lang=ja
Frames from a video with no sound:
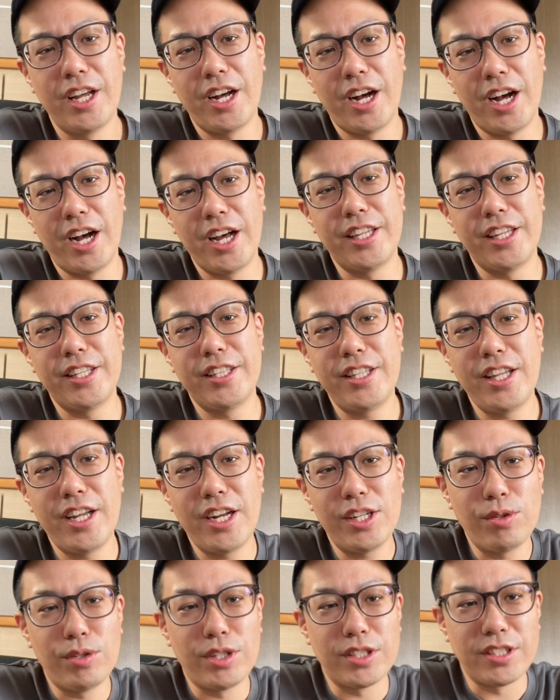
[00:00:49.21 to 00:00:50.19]
はい。で、
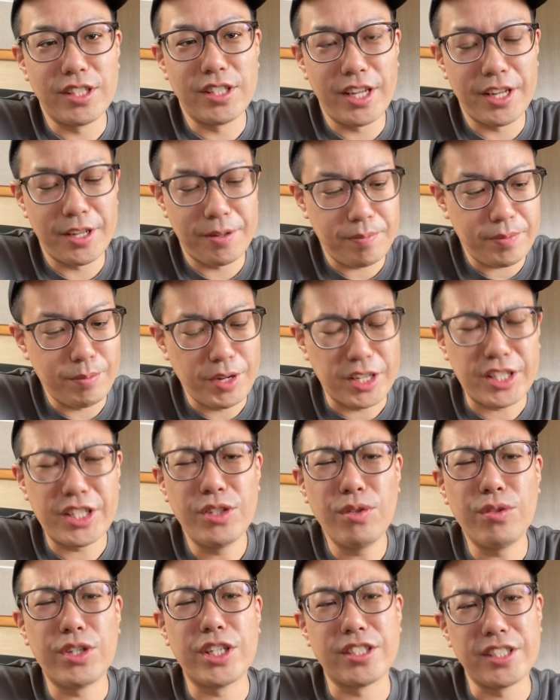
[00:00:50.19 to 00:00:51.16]
あとですね、まあ
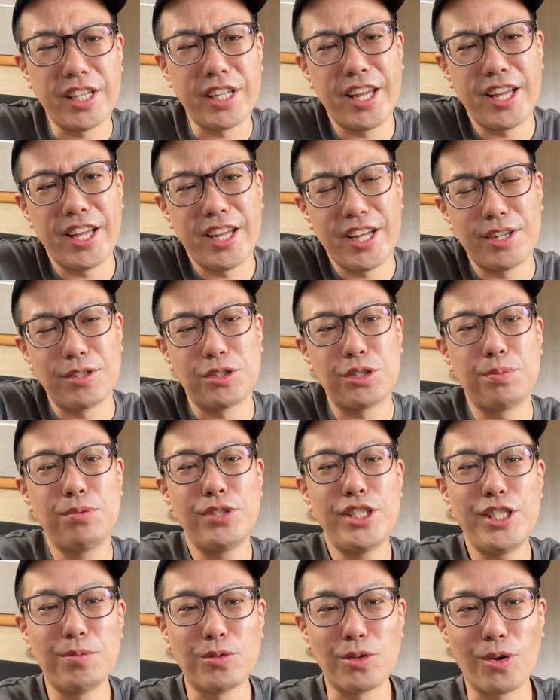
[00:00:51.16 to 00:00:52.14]
昨日ですね、あの、
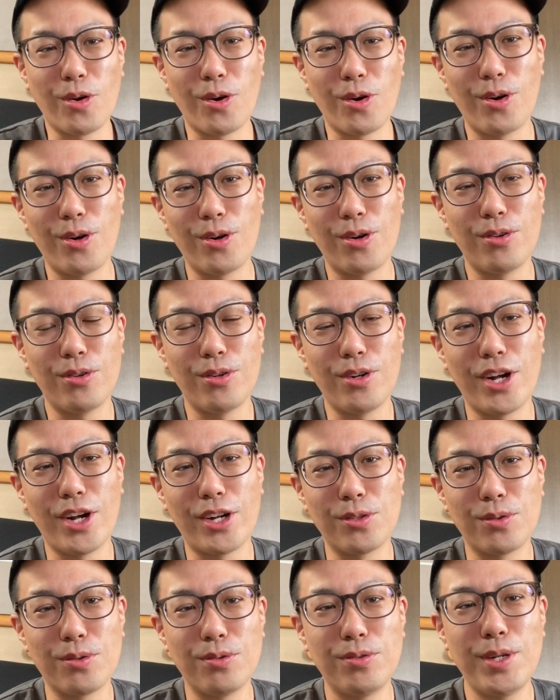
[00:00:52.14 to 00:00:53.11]
シュプリームの、あ
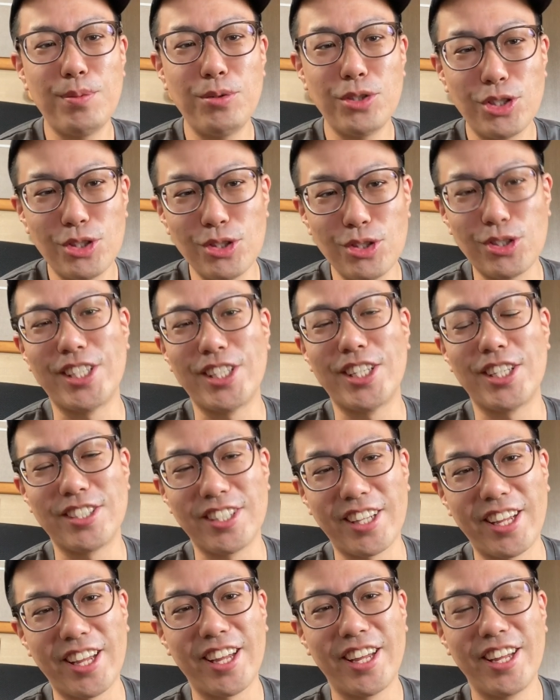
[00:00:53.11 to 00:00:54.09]
の、ウェブ抽選です
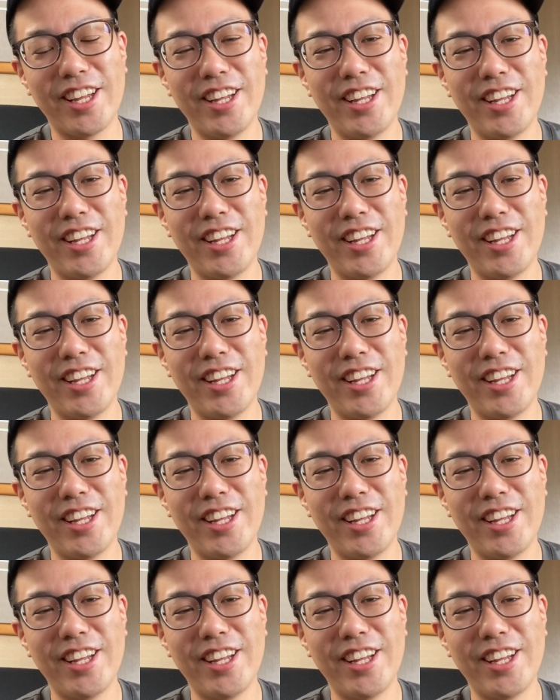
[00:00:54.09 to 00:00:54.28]
ね。